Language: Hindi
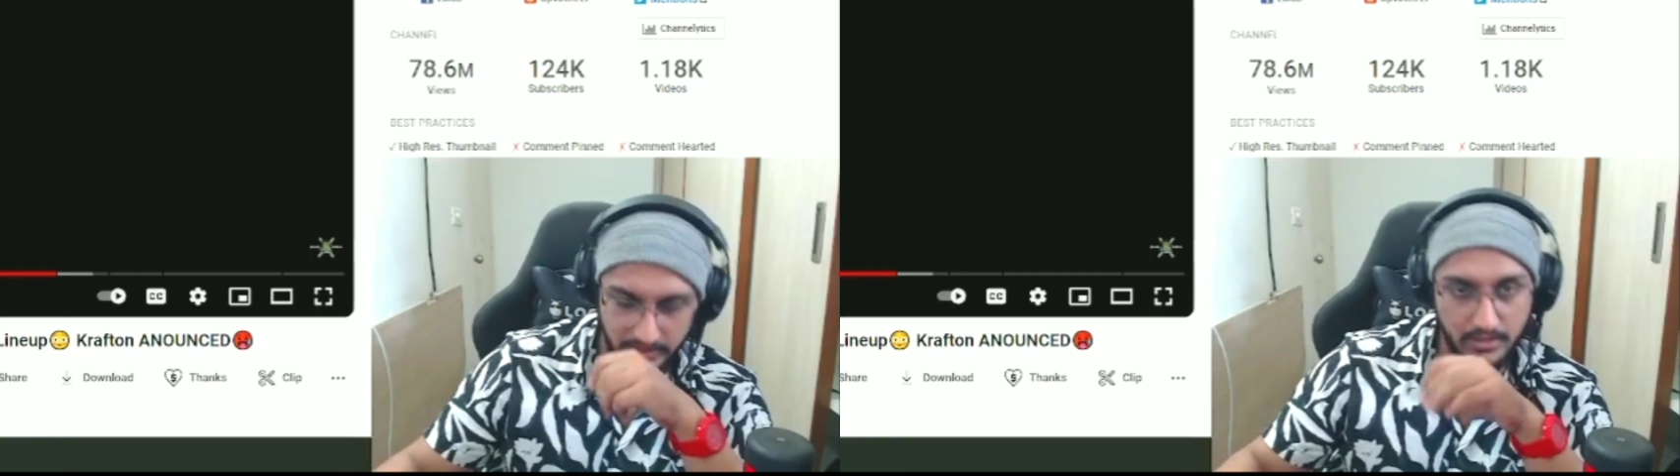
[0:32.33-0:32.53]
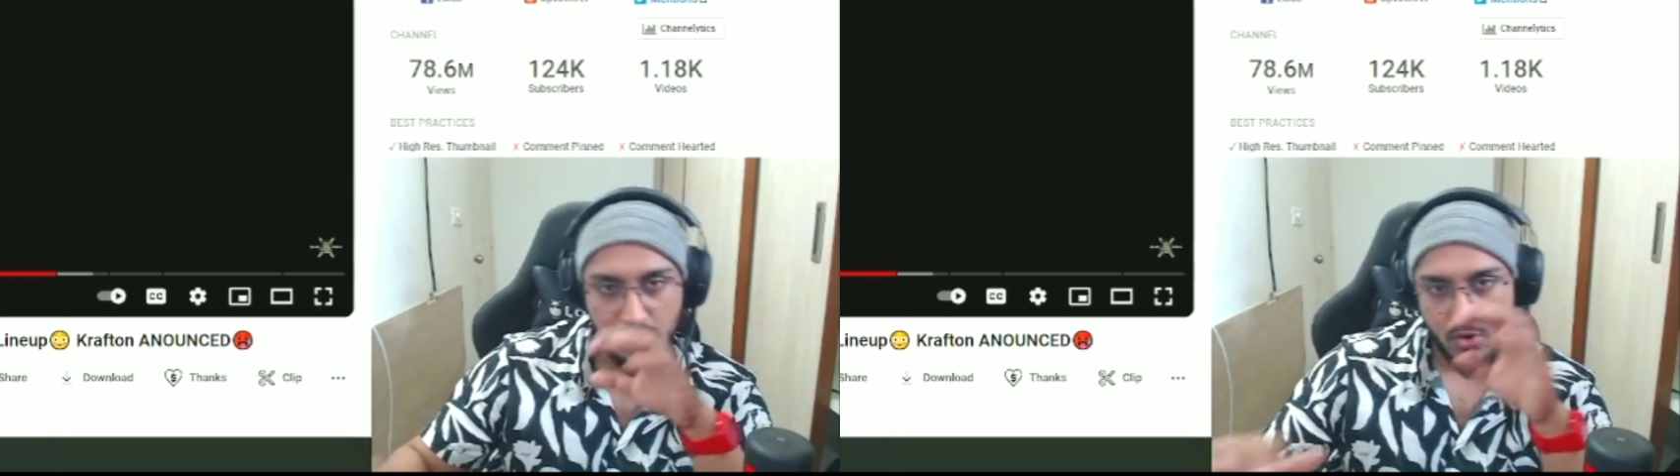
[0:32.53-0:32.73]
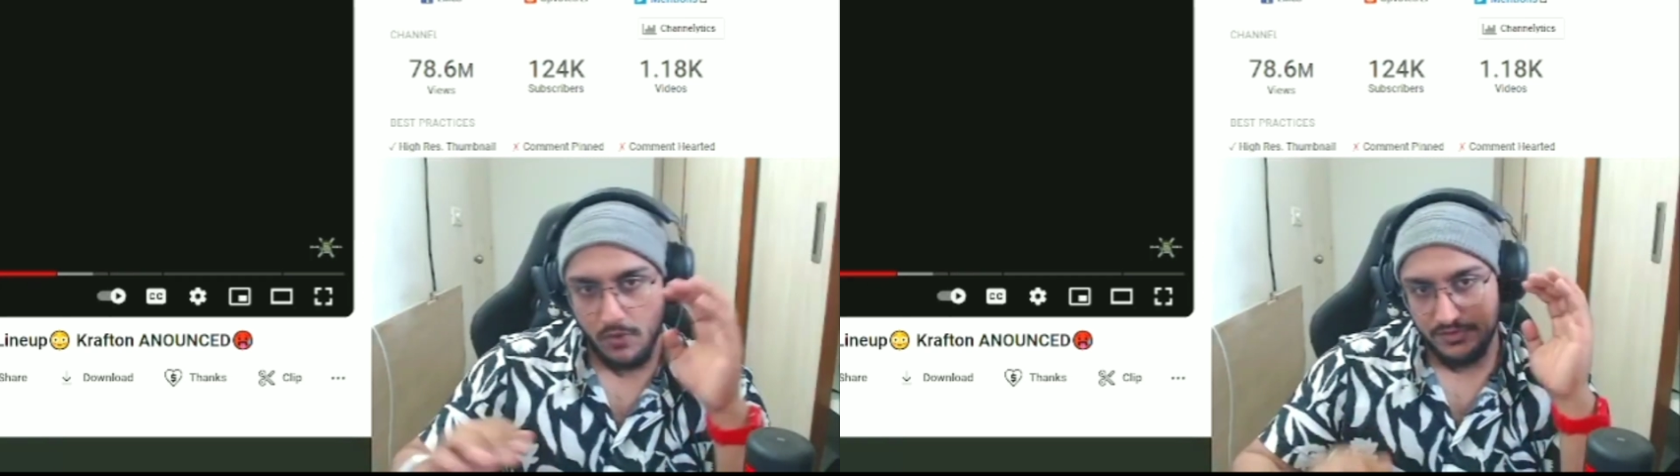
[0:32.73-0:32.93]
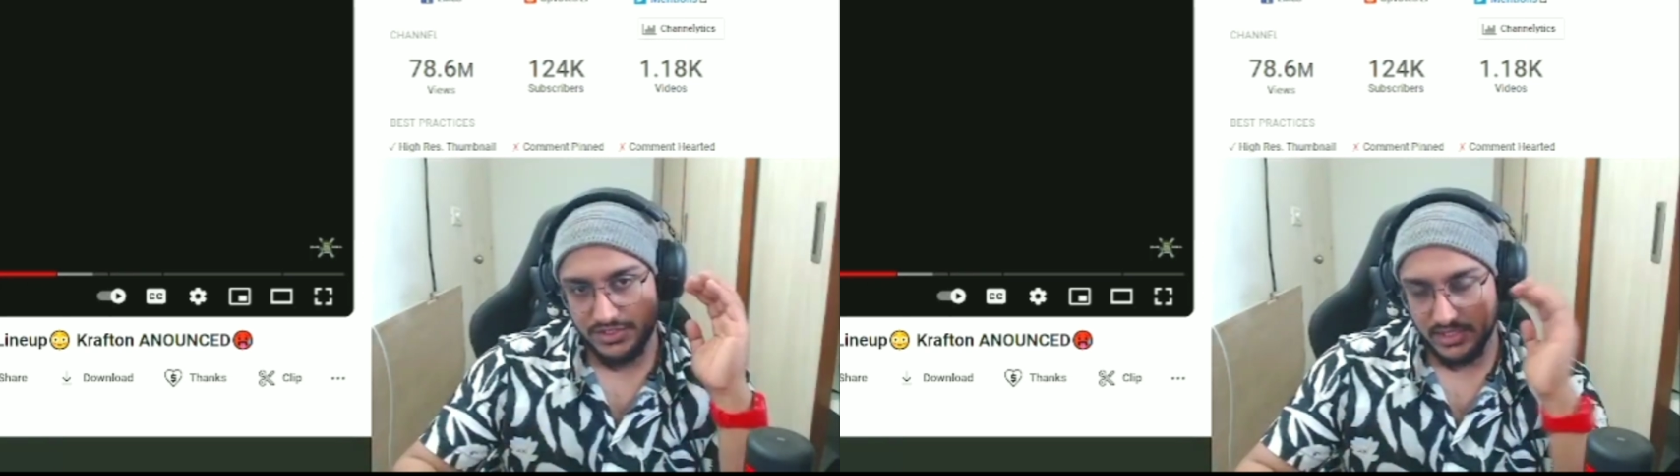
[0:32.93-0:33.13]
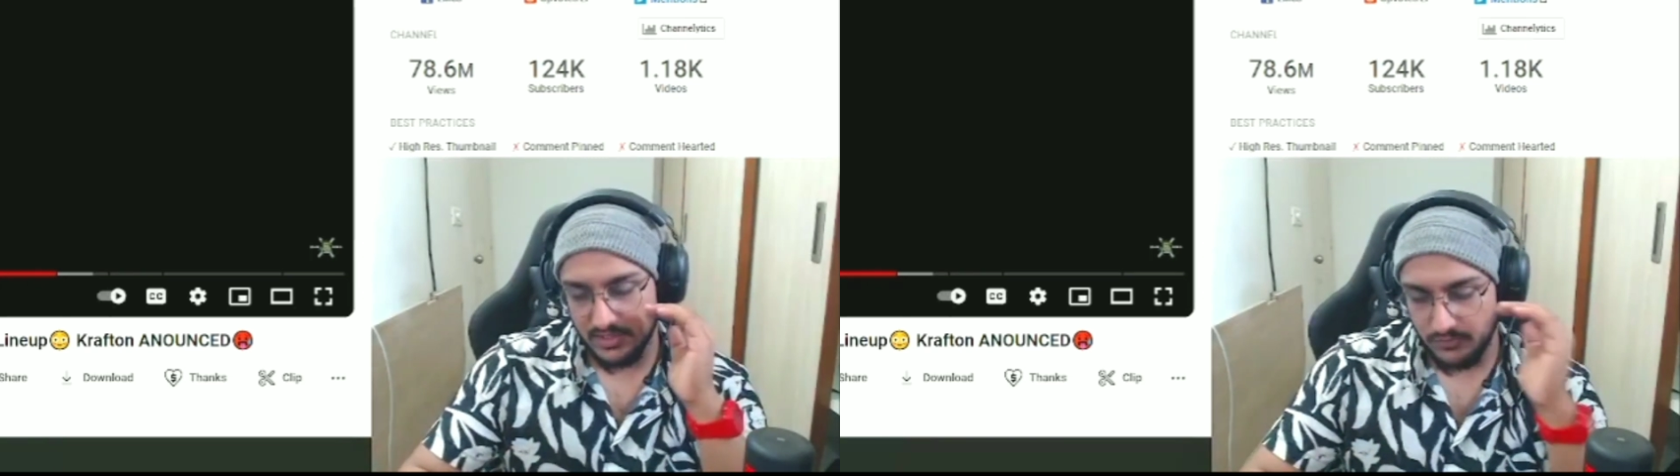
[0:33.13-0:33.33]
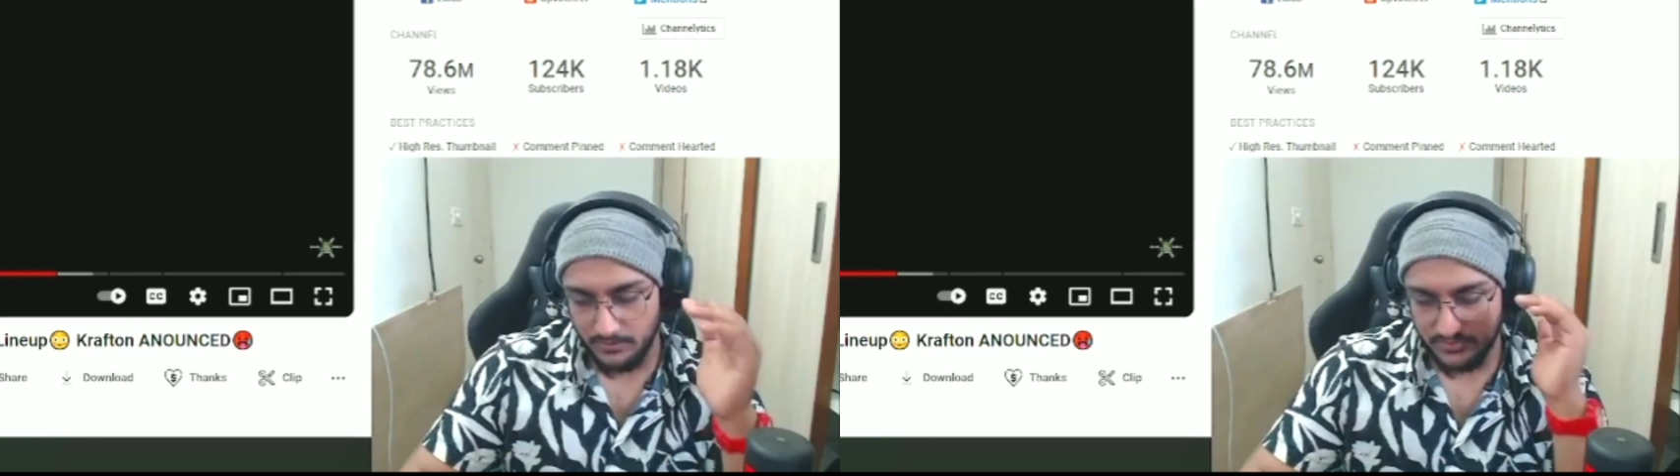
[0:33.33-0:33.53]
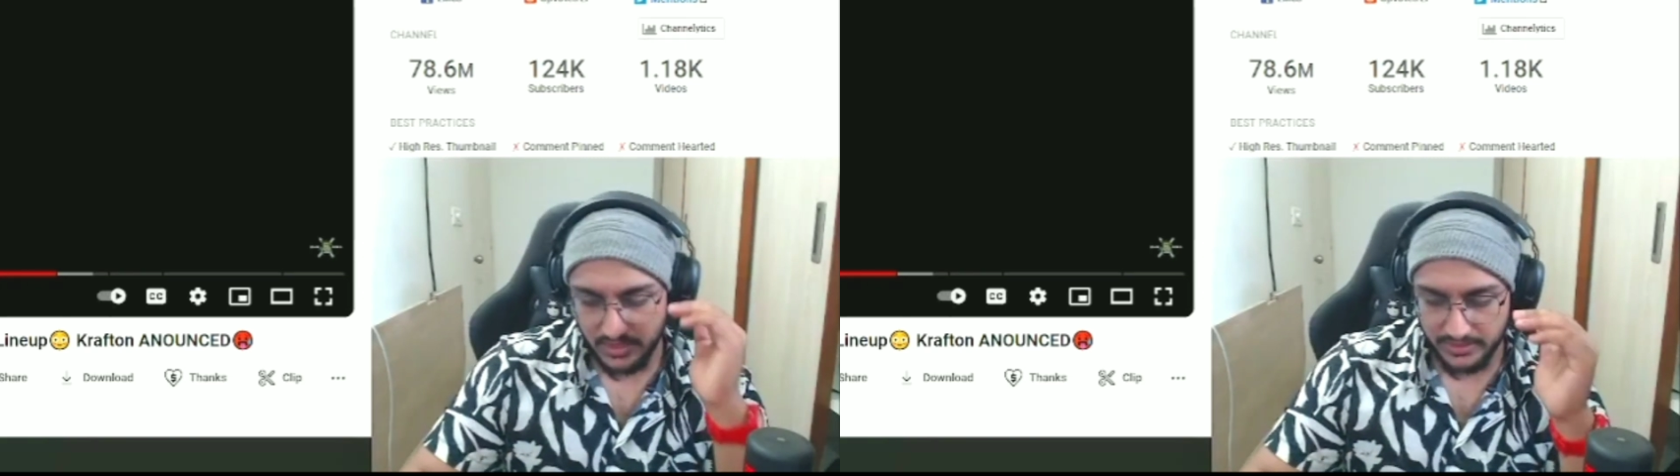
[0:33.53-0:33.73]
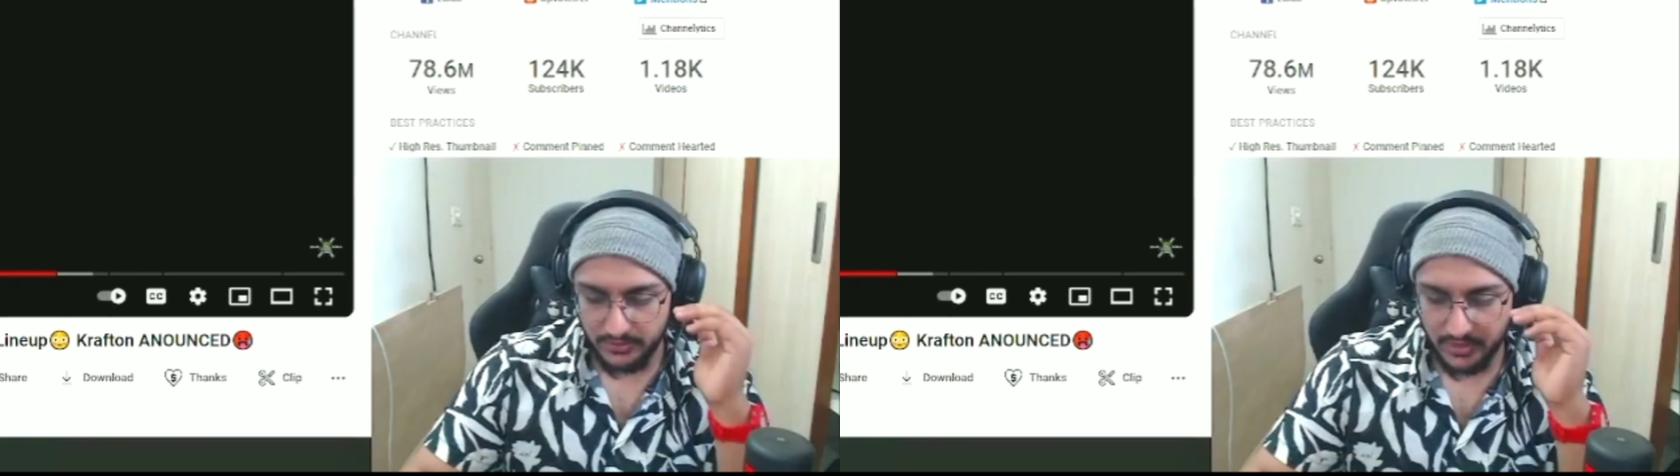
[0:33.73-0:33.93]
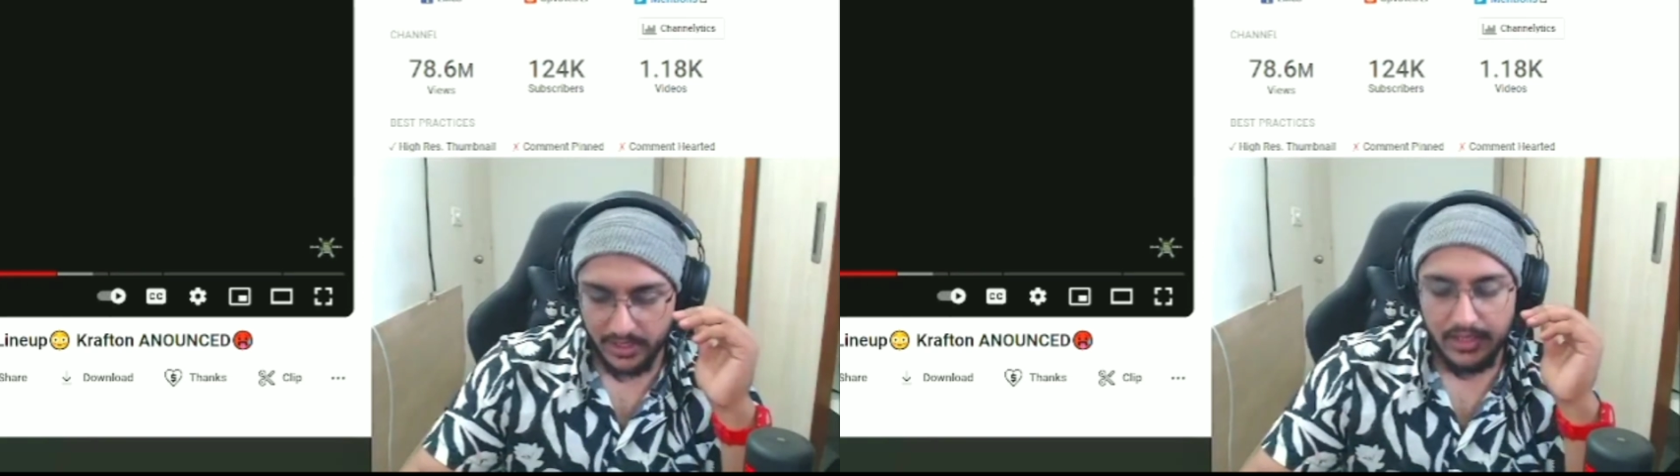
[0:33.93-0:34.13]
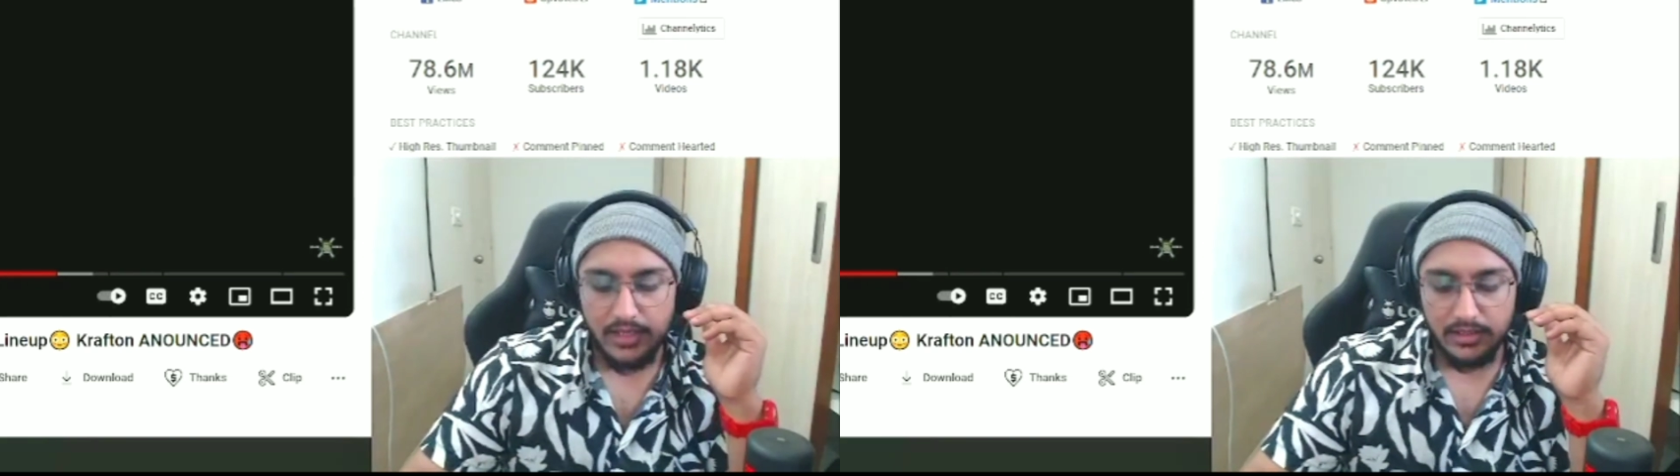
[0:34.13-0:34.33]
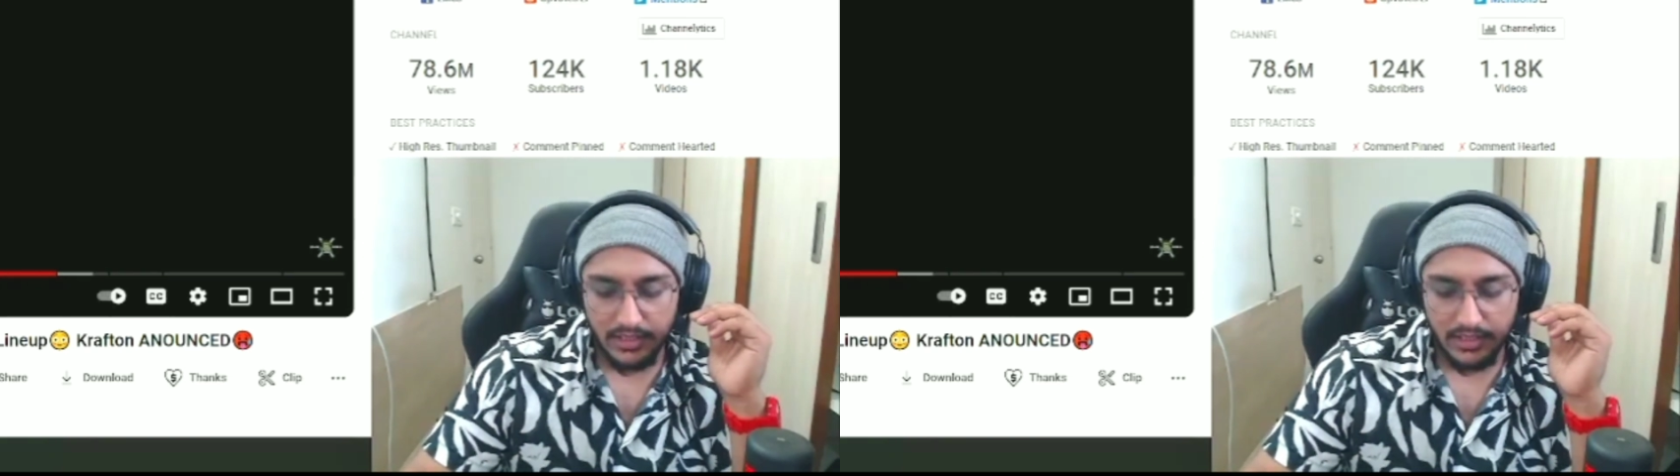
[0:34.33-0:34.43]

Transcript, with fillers: ठीक है ऑफिशियल का फॉर्म उसका कंटिन्यू रहा है